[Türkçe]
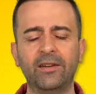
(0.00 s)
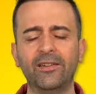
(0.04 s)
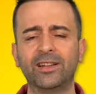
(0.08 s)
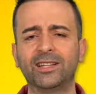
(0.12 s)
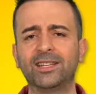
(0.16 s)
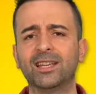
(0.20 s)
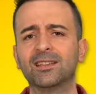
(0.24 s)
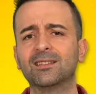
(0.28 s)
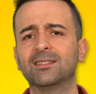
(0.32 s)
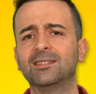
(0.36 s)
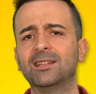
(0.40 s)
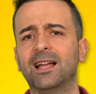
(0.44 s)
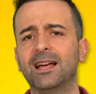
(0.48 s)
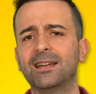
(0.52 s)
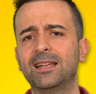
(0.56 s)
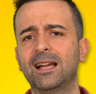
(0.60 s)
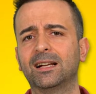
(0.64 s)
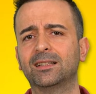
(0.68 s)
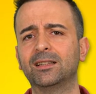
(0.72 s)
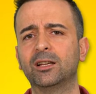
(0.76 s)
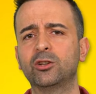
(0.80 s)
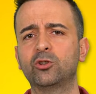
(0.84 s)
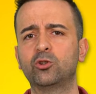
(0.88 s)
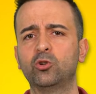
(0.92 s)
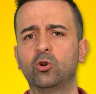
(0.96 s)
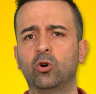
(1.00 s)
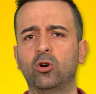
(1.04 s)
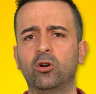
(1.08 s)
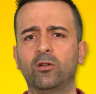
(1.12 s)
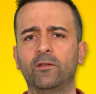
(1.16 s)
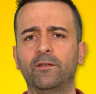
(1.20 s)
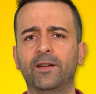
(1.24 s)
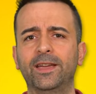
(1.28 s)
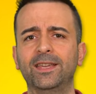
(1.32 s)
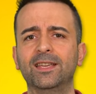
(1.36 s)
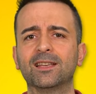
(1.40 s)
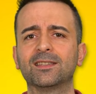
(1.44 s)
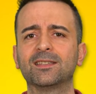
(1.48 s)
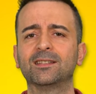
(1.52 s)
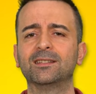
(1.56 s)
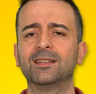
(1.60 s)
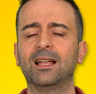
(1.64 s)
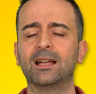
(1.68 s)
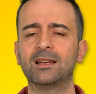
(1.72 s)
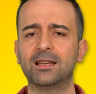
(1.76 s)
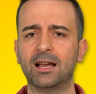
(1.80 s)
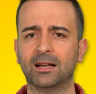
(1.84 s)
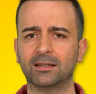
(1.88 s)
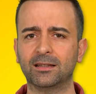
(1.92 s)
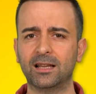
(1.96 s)
Evet yazılılar yaklaşıyor ve
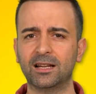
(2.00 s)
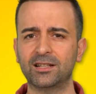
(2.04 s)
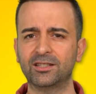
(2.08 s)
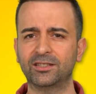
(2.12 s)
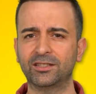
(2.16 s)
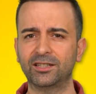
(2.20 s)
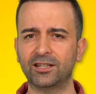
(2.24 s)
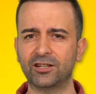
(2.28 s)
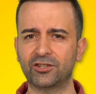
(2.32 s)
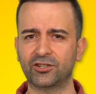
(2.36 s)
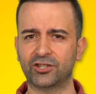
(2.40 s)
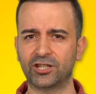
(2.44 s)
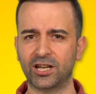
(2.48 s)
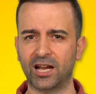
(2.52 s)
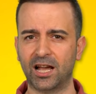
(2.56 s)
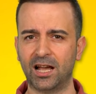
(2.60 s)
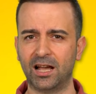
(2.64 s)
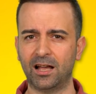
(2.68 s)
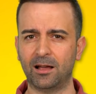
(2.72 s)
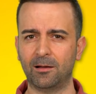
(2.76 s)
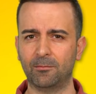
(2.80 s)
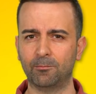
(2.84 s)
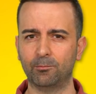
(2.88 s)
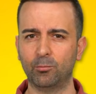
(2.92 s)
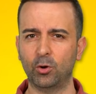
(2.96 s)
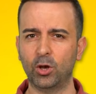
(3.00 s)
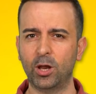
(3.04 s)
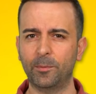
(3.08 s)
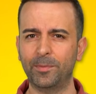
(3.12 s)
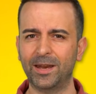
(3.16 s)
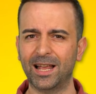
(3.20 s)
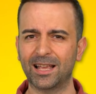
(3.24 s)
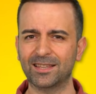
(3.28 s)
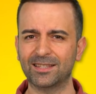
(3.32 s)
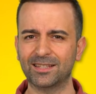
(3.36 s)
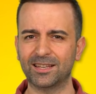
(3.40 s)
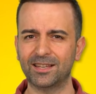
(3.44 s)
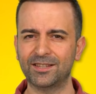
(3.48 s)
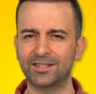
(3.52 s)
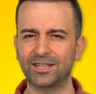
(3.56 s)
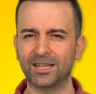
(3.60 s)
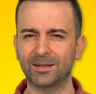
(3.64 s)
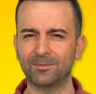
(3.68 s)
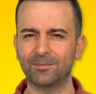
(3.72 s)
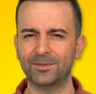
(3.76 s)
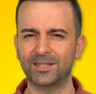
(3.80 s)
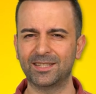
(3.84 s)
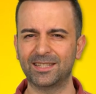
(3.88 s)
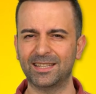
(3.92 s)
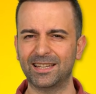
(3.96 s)
yazılılar yaklaştıkça böyle birazcık
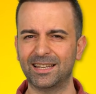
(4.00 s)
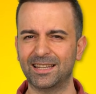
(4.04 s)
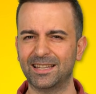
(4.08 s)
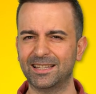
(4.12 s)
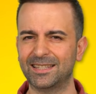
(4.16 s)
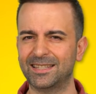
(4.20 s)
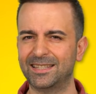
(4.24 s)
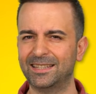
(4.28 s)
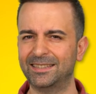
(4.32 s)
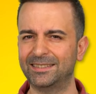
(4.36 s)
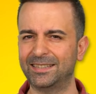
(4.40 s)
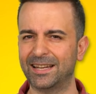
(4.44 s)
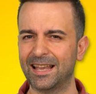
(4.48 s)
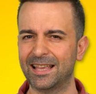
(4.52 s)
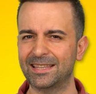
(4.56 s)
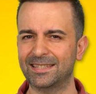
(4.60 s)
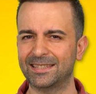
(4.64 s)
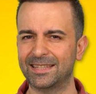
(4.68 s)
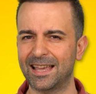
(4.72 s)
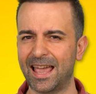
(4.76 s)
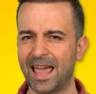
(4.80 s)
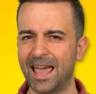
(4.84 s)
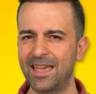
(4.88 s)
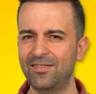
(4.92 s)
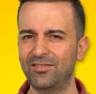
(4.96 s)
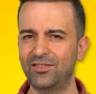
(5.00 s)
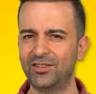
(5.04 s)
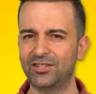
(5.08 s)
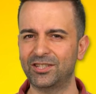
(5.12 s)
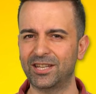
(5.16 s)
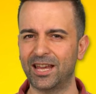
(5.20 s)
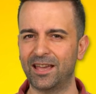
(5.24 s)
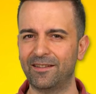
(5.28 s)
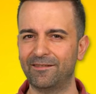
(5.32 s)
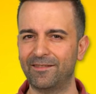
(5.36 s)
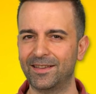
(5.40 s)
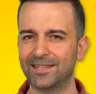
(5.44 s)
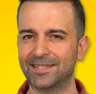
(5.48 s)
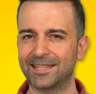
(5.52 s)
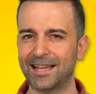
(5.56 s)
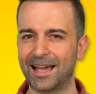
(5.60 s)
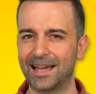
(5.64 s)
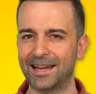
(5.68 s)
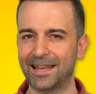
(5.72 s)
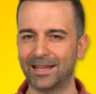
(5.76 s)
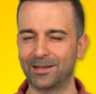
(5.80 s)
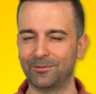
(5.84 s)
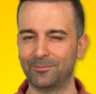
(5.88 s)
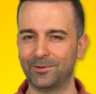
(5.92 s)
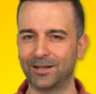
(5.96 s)
içerimizi stres, endişe
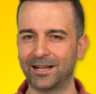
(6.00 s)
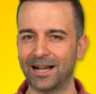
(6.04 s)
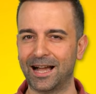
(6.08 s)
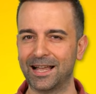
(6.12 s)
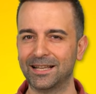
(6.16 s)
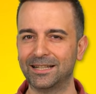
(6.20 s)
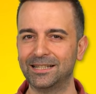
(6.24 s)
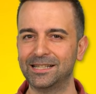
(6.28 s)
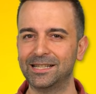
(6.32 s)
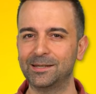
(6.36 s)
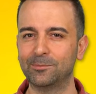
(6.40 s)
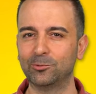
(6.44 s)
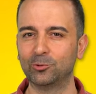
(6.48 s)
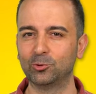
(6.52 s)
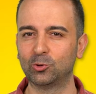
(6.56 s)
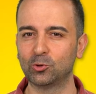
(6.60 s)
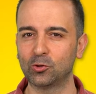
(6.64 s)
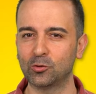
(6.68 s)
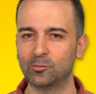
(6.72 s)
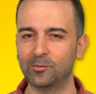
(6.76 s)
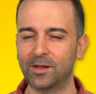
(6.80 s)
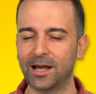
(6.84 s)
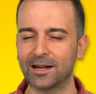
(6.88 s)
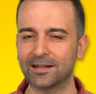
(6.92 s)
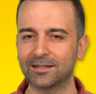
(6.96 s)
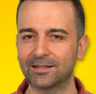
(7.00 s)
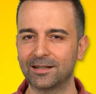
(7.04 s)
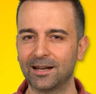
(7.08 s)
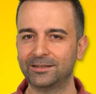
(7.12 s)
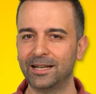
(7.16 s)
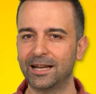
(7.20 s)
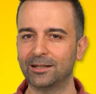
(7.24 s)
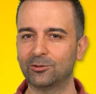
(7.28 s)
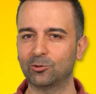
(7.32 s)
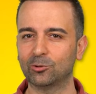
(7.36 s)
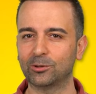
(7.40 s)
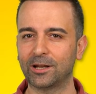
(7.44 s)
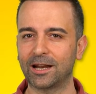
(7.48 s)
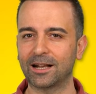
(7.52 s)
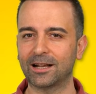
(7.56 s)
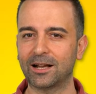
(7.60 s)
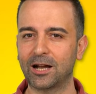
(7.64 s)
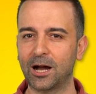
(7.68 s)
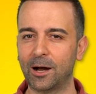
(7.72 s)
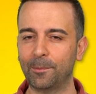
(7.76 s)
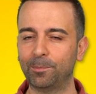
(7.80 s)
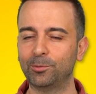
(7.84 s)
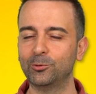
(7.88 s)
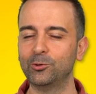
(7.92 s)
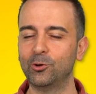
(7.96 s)
vesaire gibi kaygı gibi durumlar direkt olarak
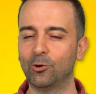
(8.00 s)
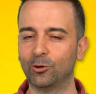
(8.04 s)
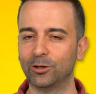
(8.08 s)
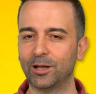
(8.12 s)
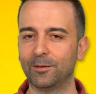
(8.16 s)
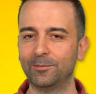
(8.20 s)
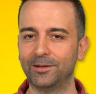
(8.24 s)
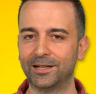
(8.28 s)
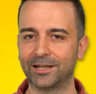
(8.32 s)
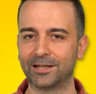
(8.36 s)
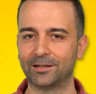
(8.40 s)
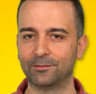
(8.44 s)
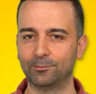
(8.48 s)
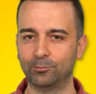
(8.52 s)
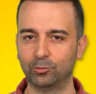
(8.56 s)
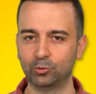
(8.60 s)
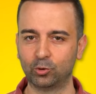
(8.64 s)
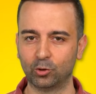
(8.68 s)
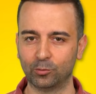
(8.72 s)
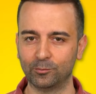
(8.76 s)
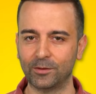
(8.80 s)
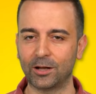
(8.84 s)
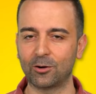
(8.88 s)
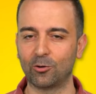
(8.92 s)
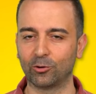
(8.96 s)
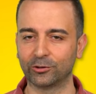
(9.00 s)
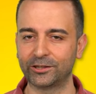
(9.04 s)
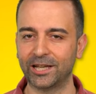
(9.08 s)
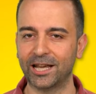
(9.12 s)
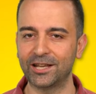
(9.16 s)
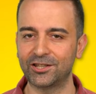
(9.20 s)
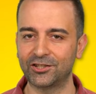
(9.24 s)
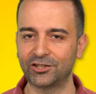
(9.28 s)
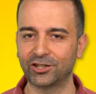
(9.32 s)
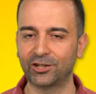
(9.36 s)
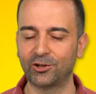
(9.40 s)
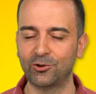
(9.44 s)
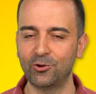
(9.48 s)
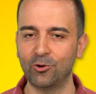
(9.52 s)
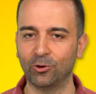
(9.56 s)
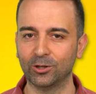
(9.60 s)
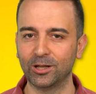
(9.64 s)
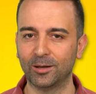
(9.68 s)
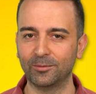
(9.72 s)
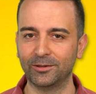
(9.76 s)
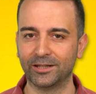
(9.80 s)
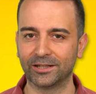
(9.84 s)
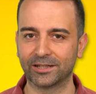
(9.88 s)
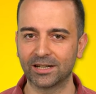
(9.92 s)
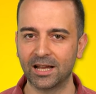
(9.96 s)
kaplıyor olabilir. Bu durumlar ortaya çıkıyor
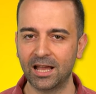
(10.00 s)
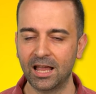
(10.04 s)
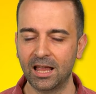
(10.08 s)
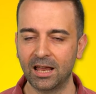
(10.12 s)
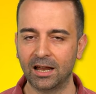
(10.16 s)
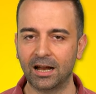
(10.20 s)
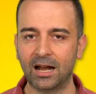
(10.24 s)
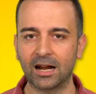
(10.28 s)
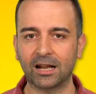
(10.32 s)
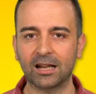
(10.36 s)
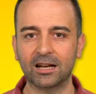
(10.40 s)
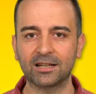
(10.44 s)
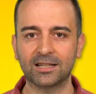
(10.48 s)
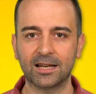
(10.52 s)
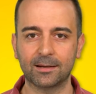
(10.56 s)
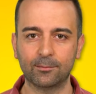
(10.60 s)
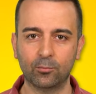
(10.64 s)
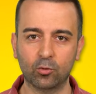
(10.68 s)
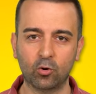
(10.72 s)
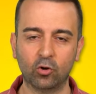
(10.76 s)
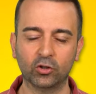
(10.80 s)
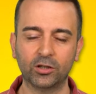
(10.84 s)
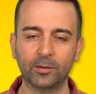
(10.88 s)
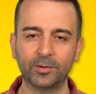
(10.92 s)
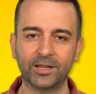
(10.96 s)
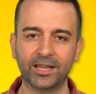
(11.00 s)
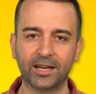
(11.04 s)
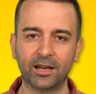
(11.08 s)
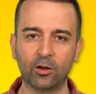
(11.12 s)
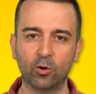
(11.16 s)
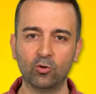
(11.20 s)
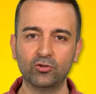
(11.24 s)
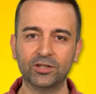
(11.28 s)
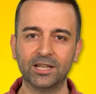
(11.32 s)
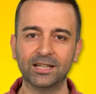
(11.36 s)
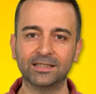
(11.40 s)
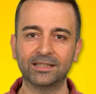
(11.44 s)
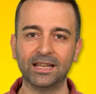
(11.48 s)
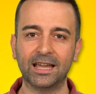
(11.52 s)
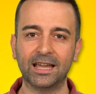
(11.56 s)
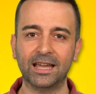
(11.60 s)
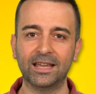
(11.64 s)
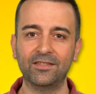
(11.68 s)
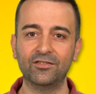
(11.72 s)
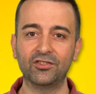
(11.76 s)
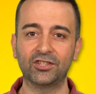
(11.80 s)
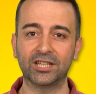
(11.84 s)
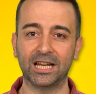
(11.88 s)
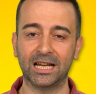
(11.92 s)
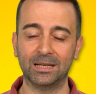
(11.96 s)
olabilir. Arkadaşlar bu konuda bir kere öncelikle
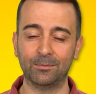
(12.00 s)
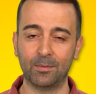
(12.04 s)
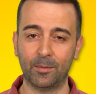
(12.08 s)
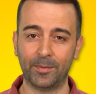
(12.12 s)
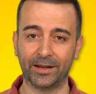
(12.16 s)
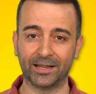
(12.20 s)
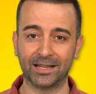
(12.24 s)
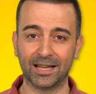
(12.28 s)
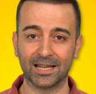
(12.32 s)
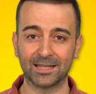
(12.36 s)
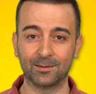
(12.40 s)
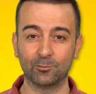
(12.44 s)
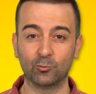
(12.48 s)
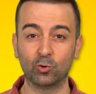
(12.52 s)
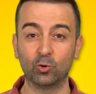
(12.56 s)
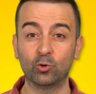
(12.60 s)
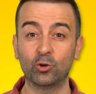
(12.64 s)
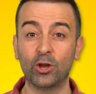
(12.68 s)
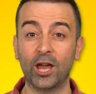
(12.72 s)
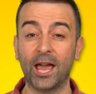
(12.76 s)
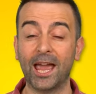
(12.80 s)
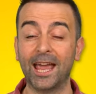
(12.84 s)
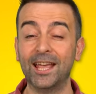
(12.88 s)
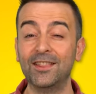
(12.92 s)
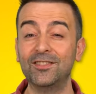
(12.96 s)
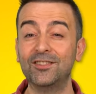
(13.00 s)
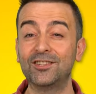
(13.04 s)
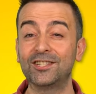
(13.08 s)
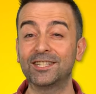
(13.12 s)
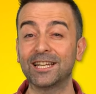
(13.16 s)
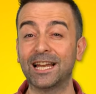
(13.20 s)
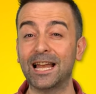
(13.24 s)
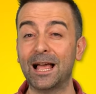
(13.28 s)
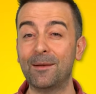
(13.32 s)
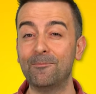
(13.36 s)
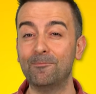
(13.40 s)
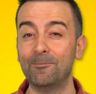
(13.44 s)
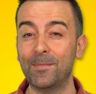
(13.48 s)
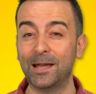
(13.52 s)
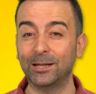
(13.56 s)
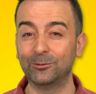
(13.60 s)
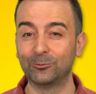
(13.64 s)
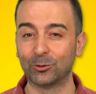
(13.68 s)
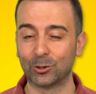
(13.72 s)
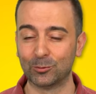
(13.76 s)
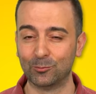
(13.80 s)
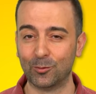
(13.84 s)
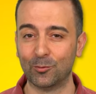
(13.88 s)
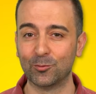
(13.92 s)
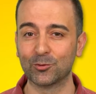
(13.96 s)
endişelenmemek lazım. Çünkü endişelenme
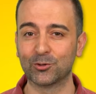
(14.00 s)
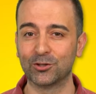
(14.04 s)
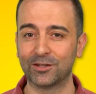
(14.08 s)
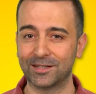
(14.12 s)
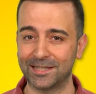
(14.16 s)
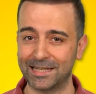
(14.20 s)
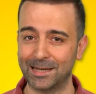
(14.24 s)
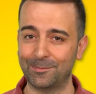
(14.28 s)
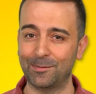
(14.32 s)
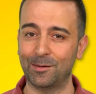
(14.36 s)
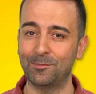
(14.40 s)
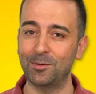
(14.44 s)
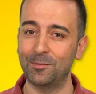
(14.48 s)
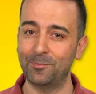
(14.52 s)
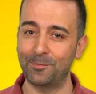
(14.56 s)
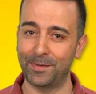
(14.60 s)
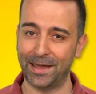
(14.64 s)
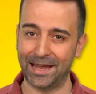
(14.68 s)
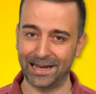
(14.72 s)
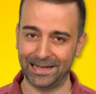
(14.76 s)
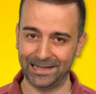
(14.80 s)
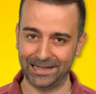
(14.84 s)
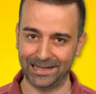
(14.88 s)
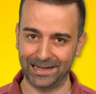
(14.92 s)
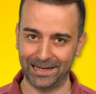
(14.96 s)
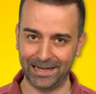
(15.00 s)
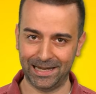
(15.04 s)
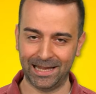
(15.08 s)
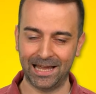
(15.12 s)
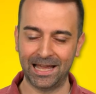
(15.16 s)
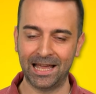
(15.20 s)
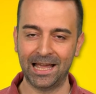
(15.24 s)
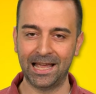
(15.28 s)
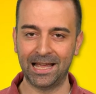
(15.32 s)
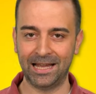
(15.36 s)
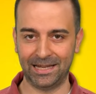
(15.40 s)
durumumuzun sebebi belli.